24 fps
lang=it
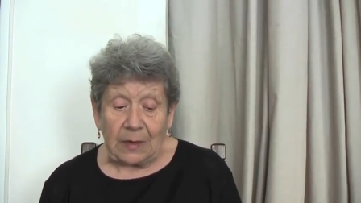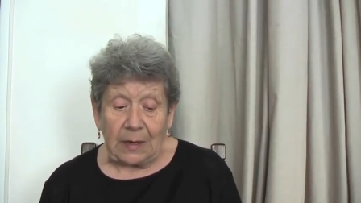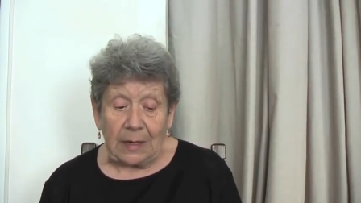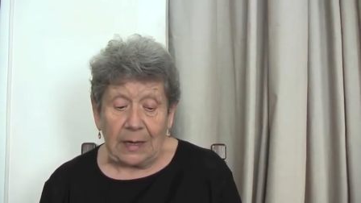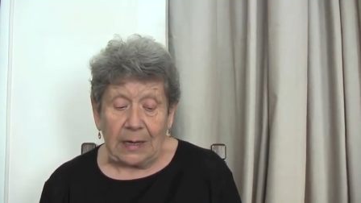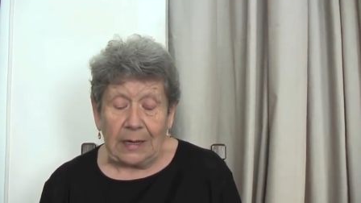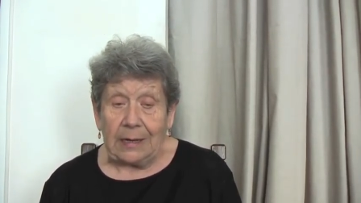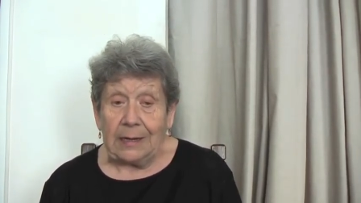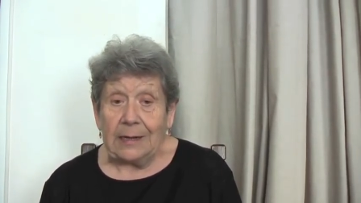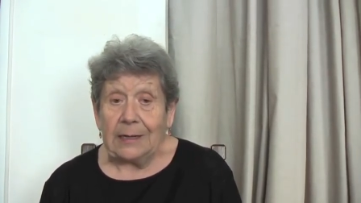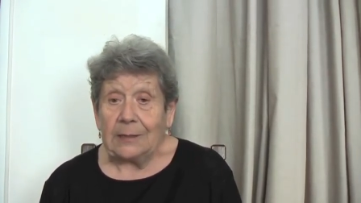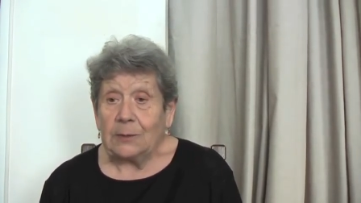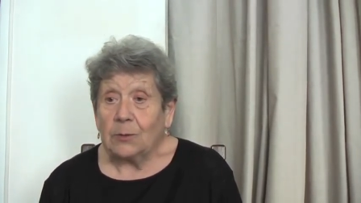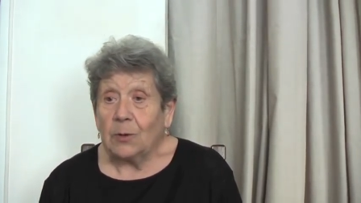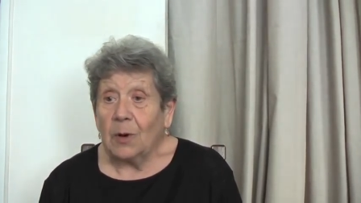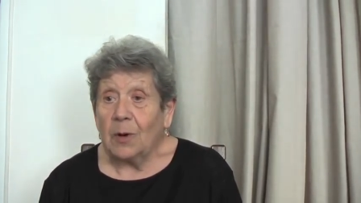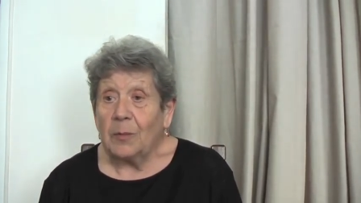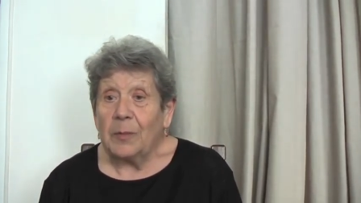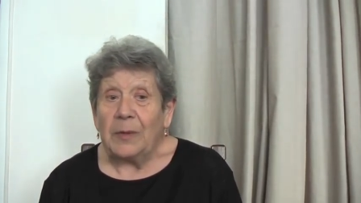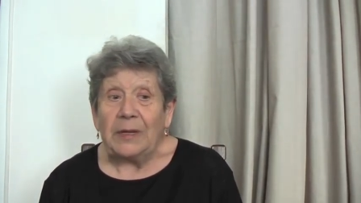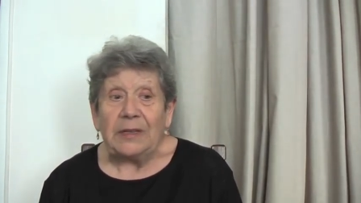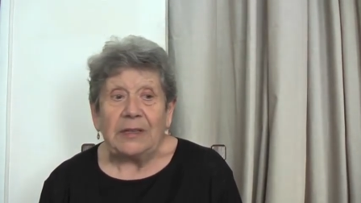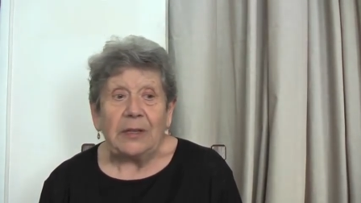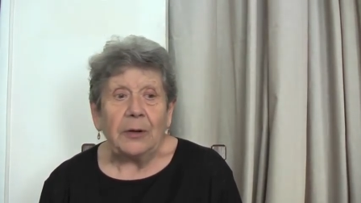E
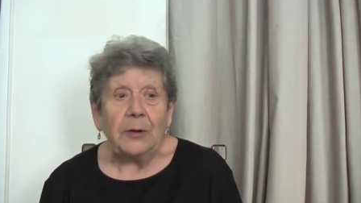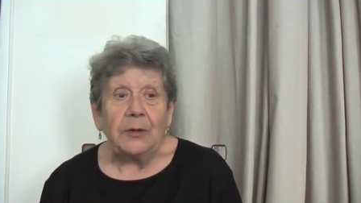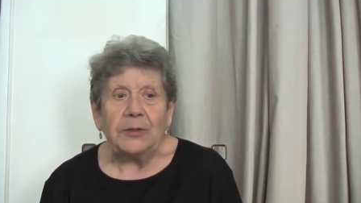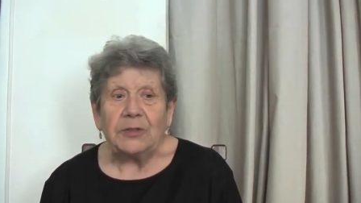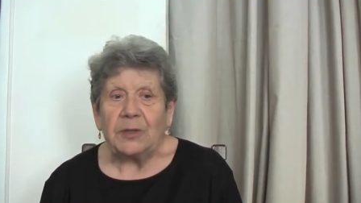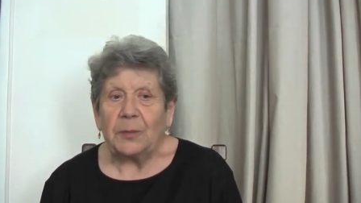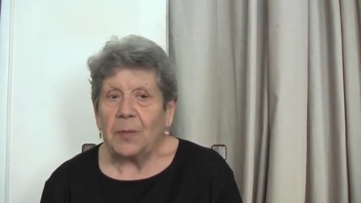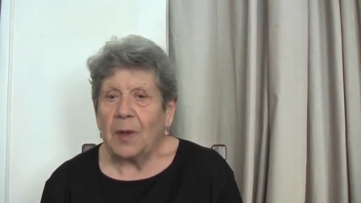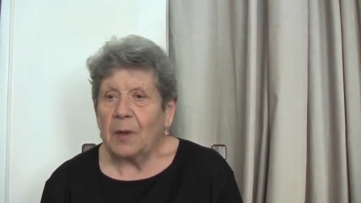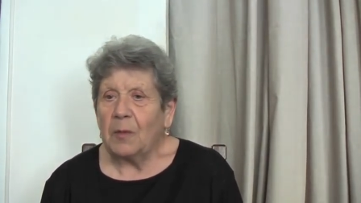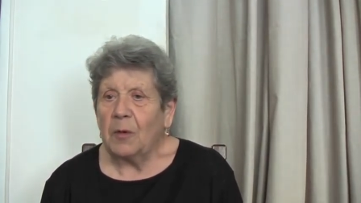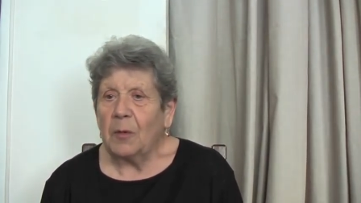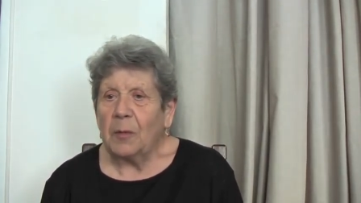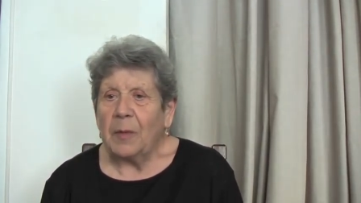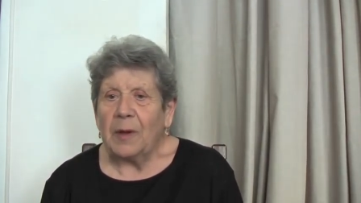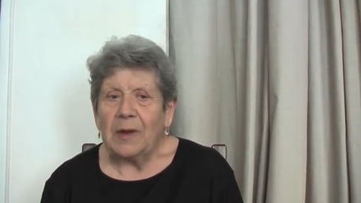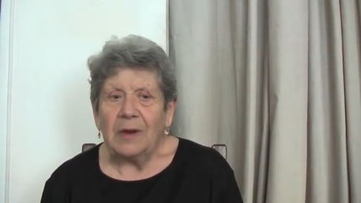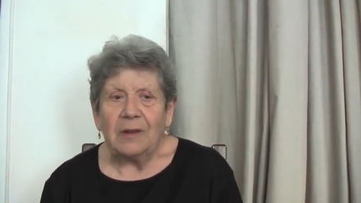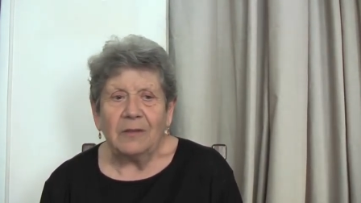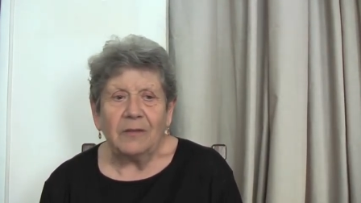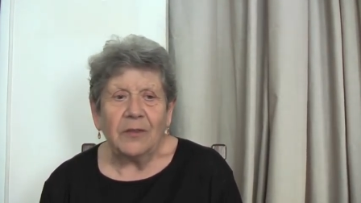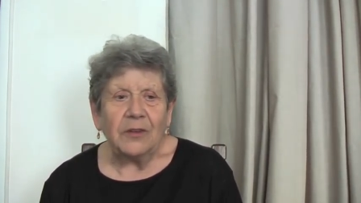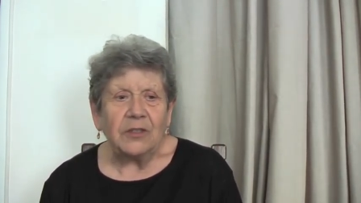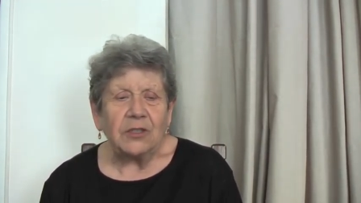naturalmente noi sappiamo
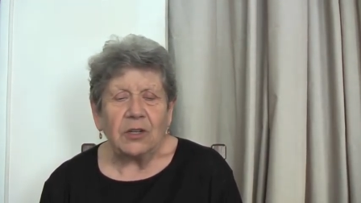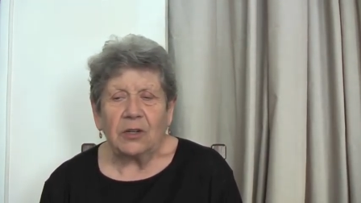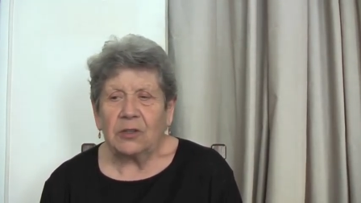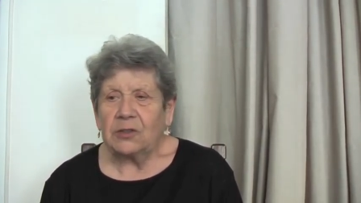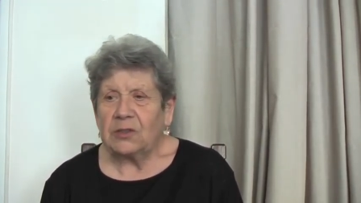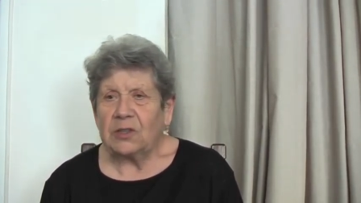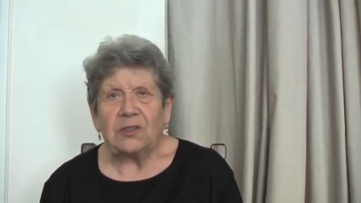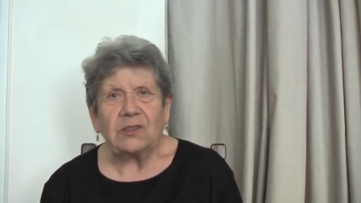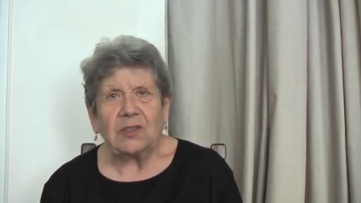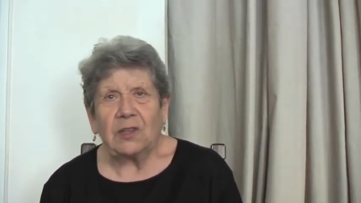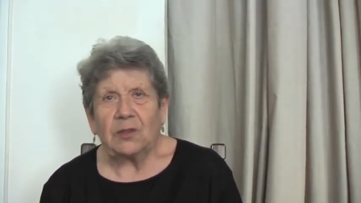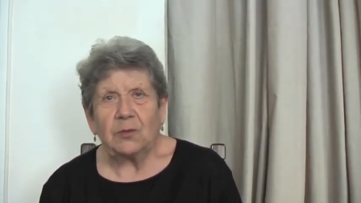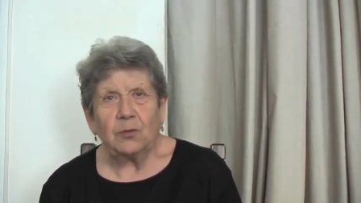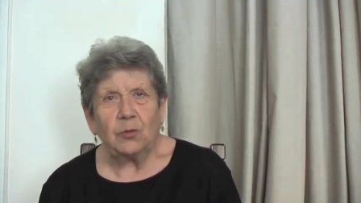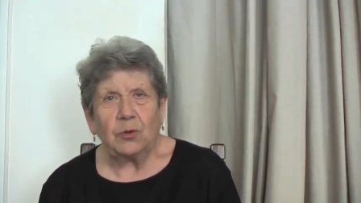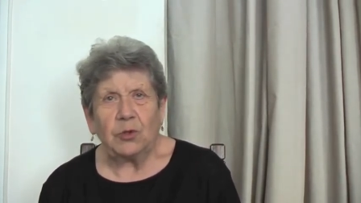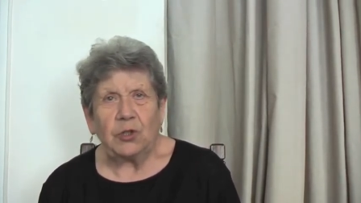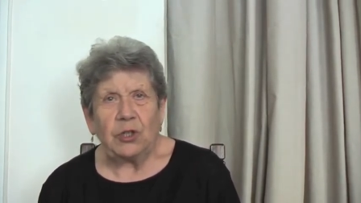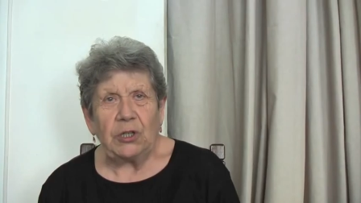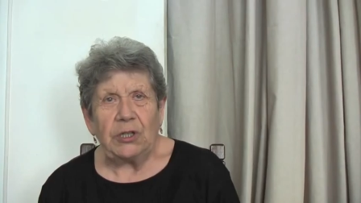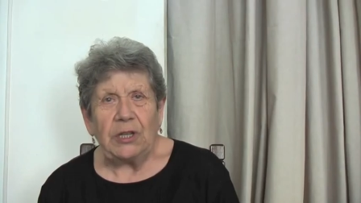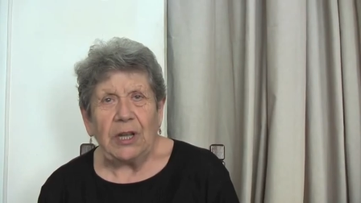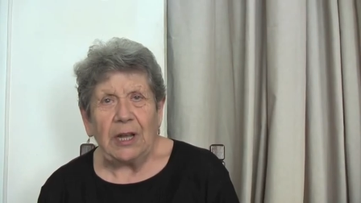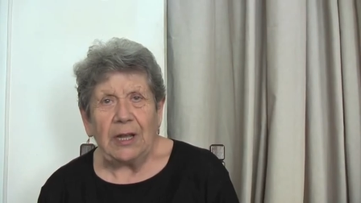bene invece cosa sta
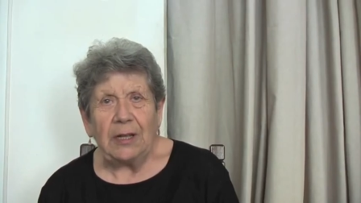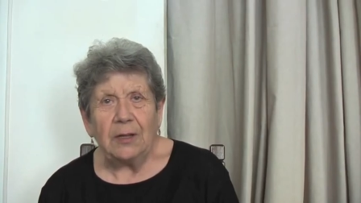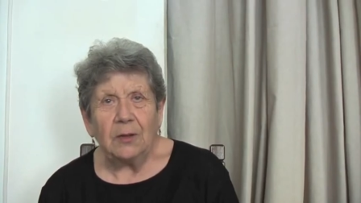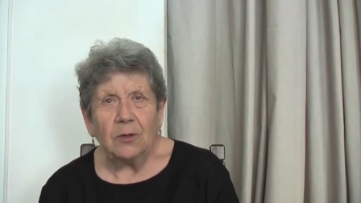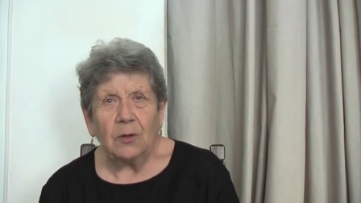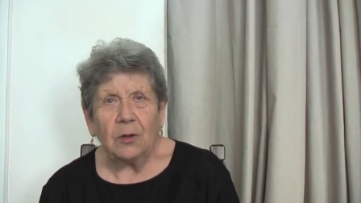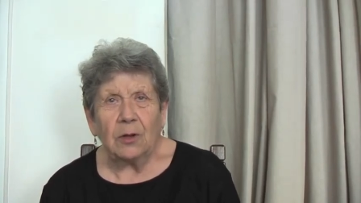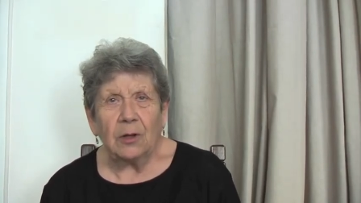succedendo,